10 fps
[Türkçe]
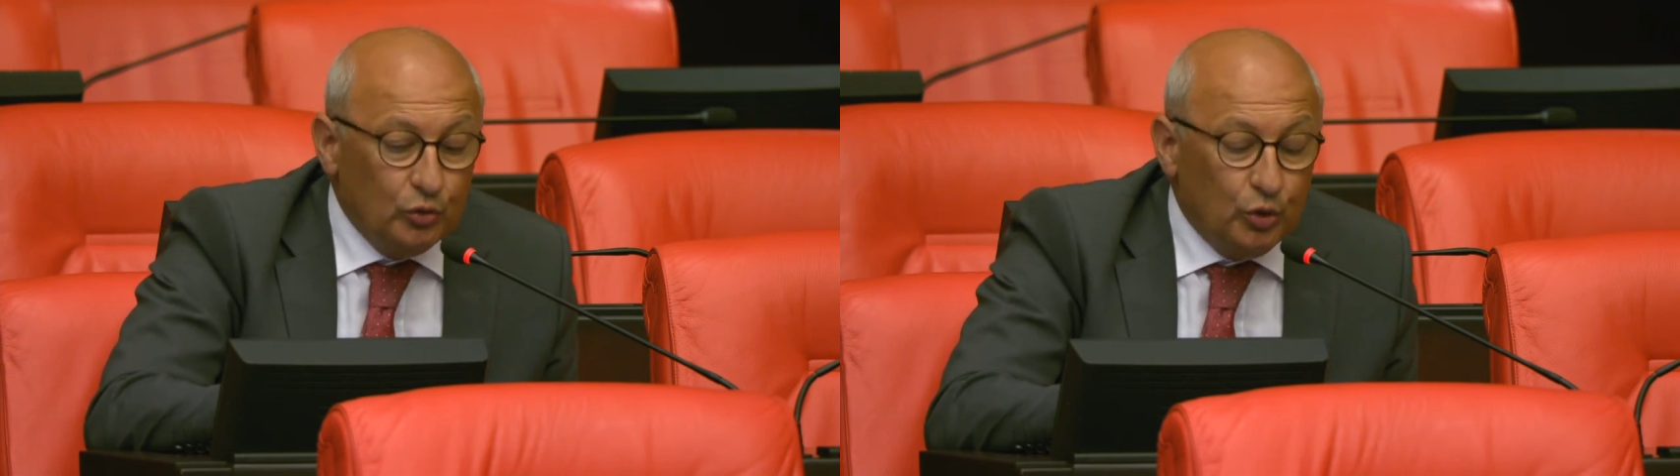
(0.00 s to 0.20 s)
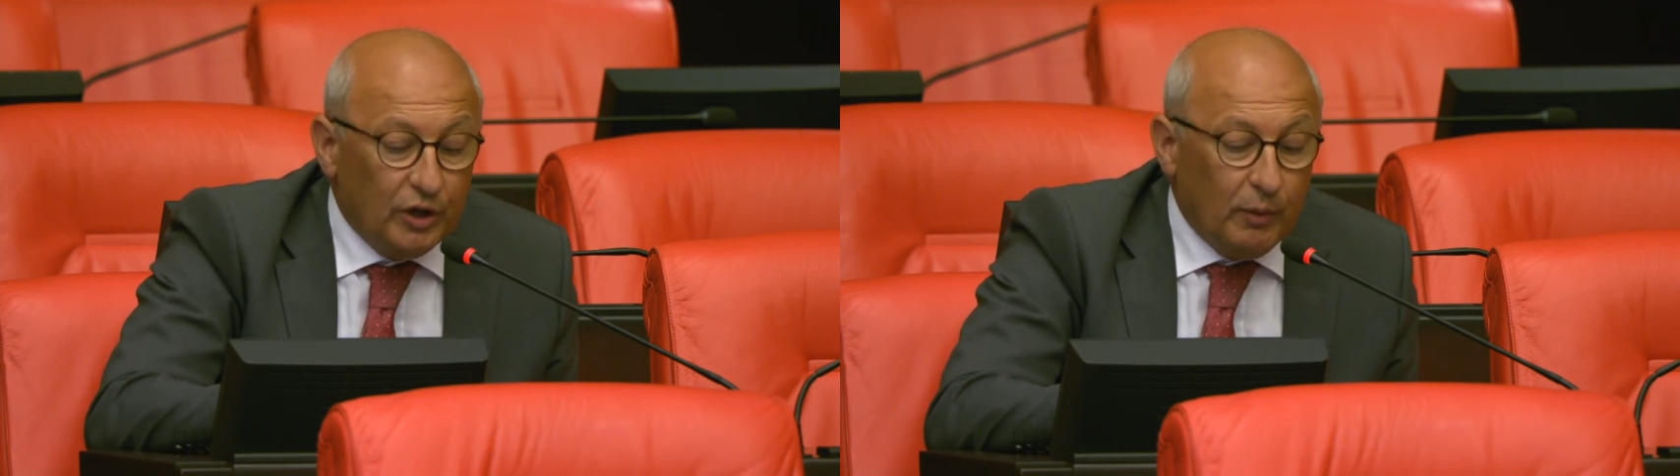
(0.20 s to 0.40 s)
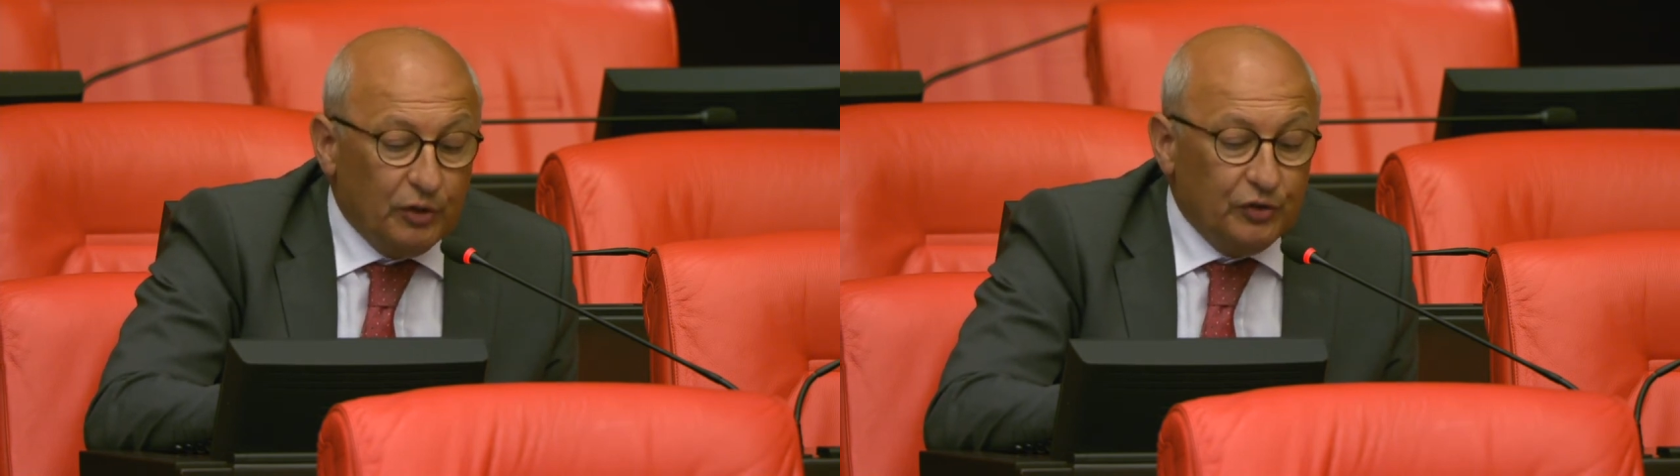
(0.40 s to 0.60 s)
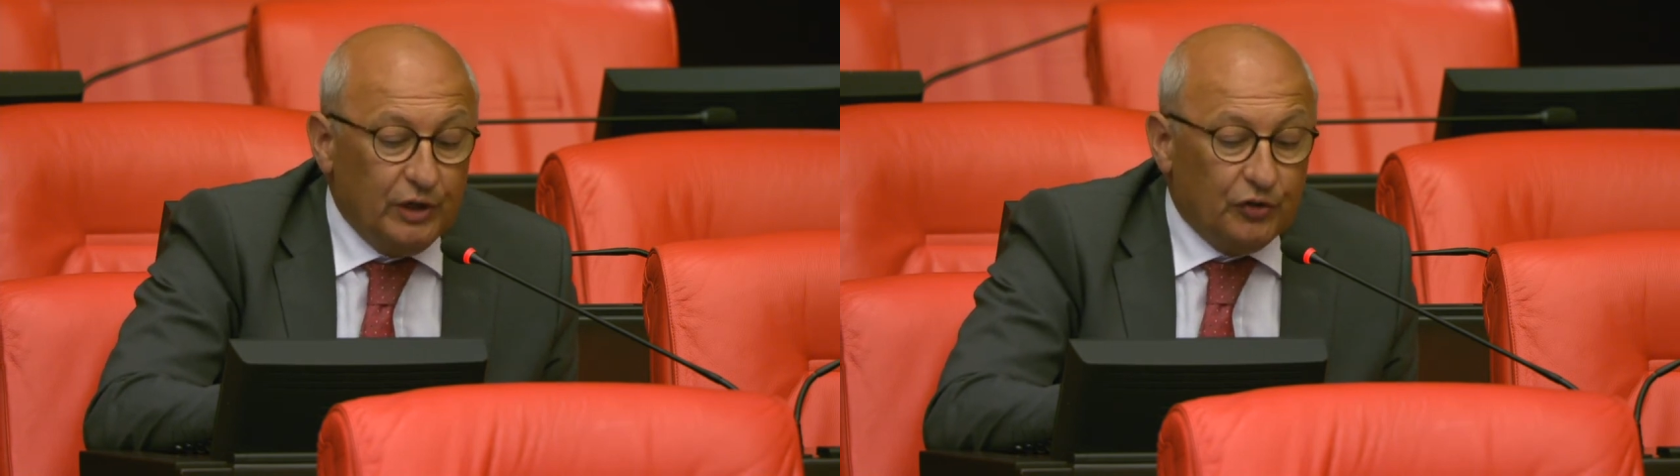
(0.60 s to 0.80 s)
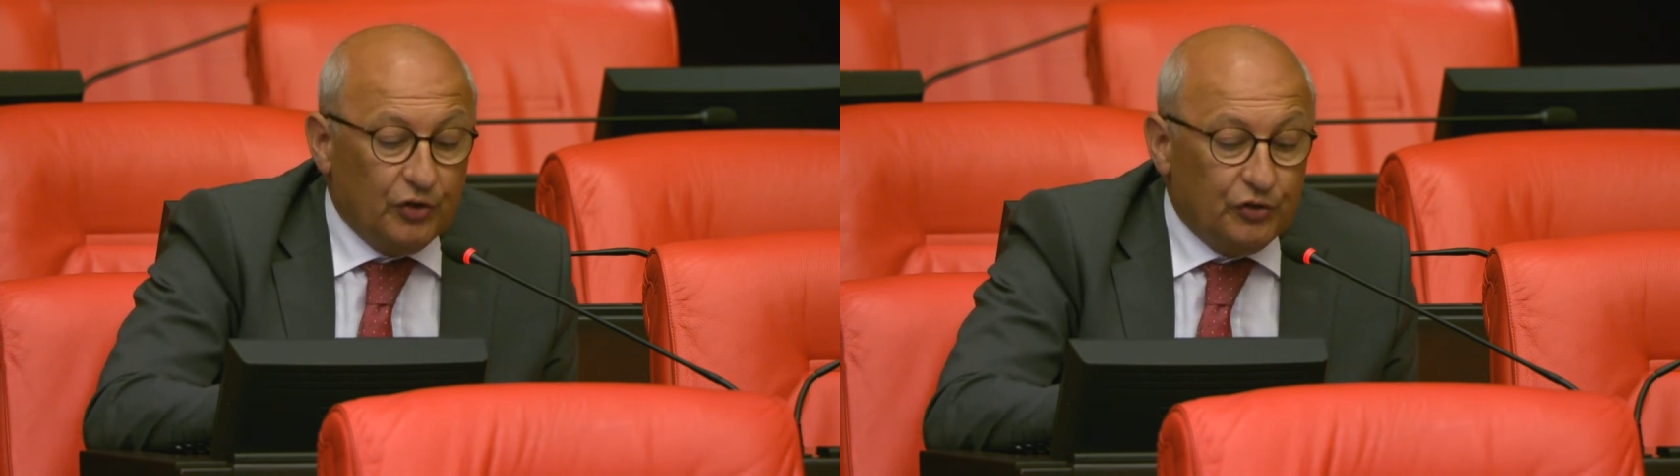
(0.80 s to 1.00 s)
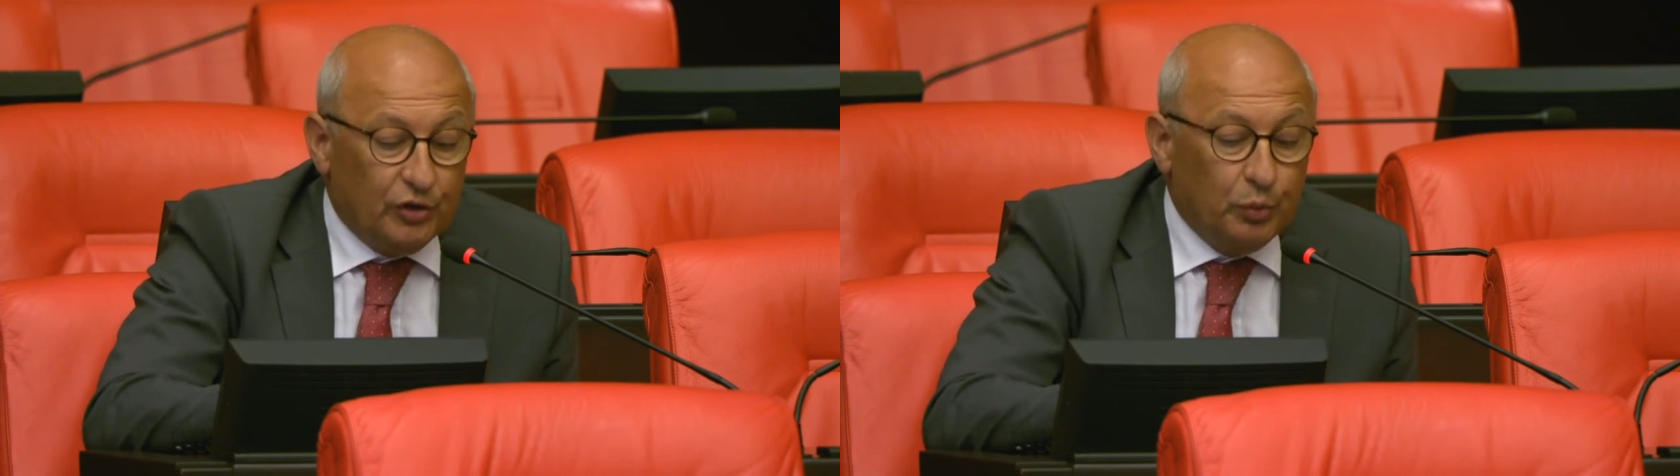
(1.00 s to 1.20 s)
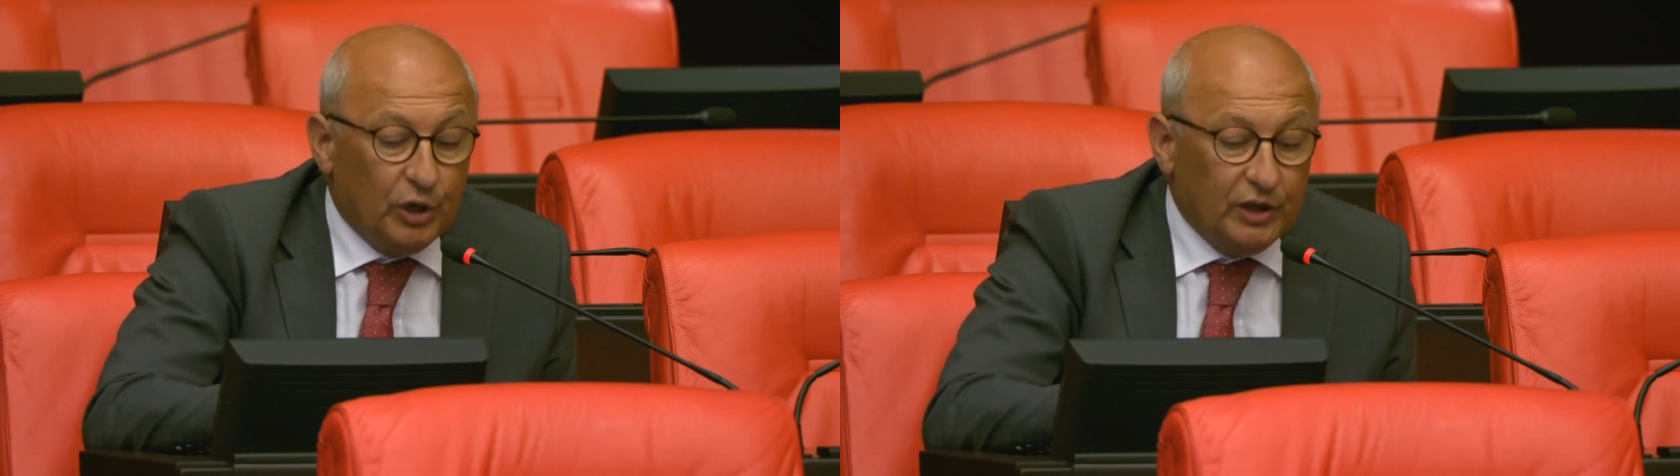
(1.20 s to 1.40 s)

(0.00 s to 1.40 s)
duyuramasın yasasıdır.